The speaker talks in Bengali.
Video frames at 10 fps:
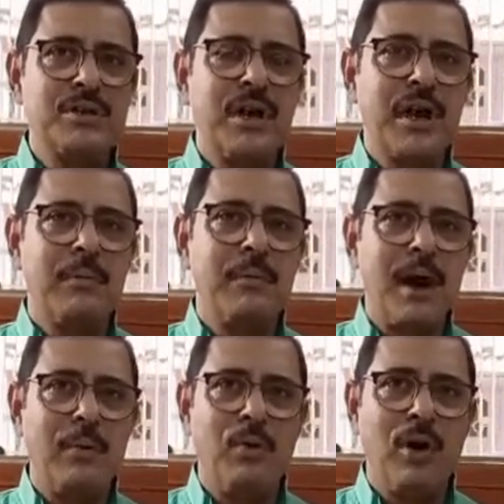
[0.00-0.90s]
সেই
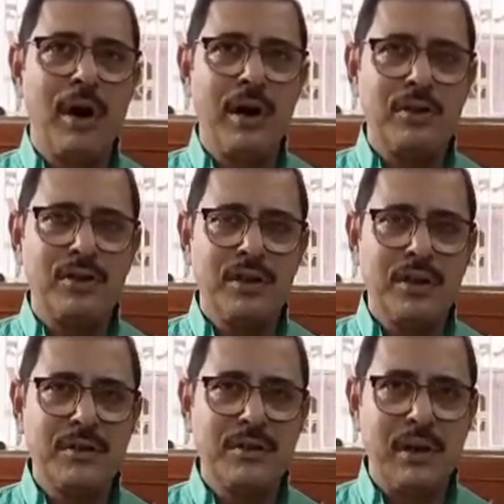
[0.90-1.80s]
ব্যবহারের
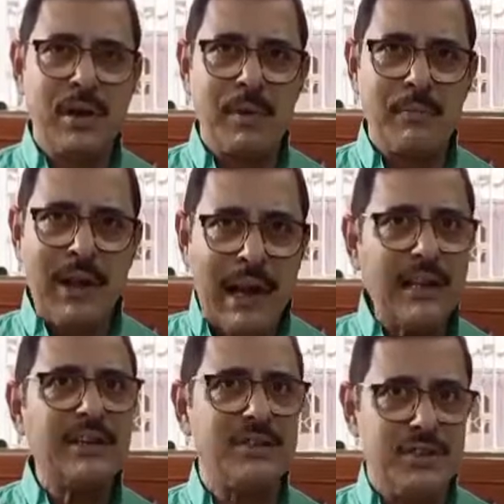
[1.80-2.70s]
জিনিস যেগুলো আমরা ফেলে
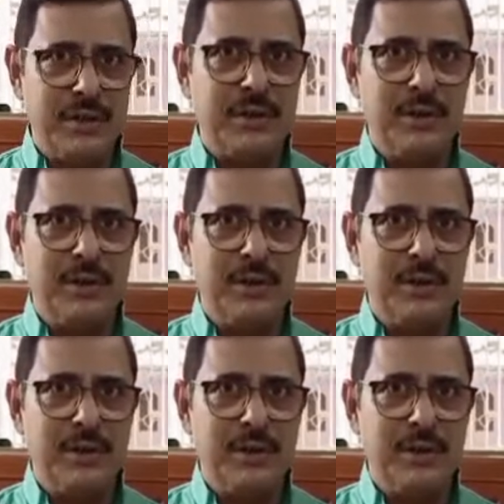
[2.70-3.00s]
দিচ্ছি